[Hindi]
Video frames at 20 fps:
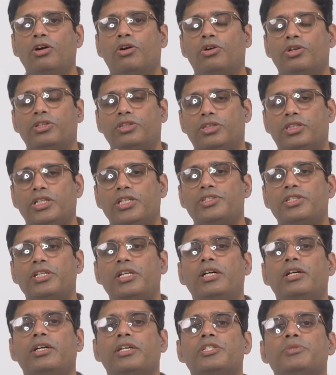और
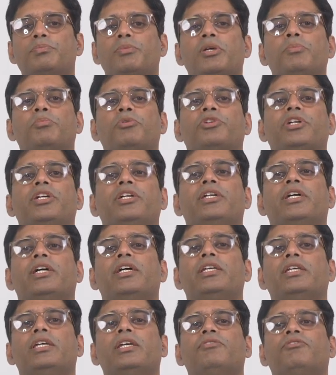तीसरा इसमें इंपॉर्टेंट
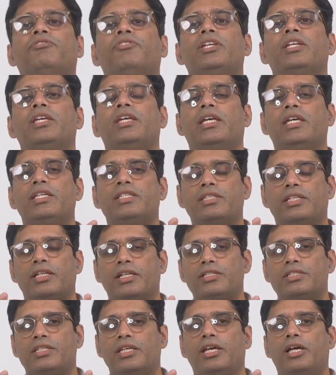है कि फिर किस
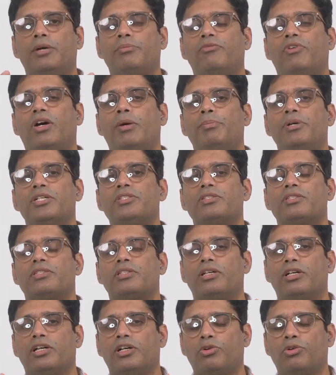तरह से हम वापस